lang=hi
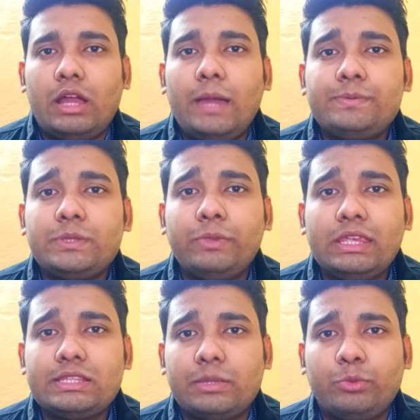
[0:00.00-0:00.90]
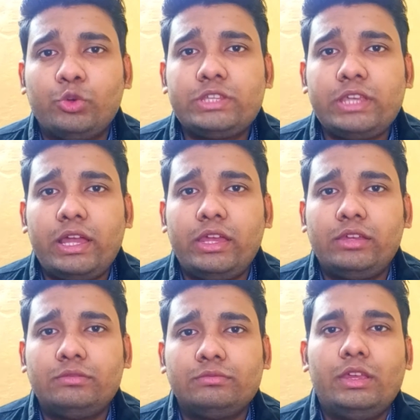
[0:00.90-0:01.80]
आप सभी के सपोर्ट से आया
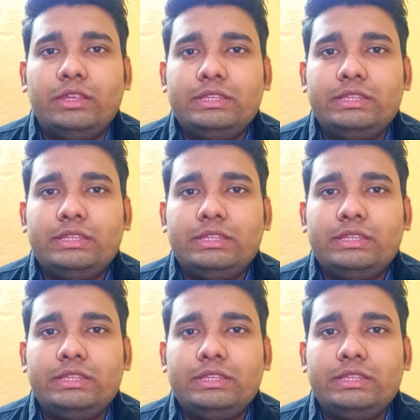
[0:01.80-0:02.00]
है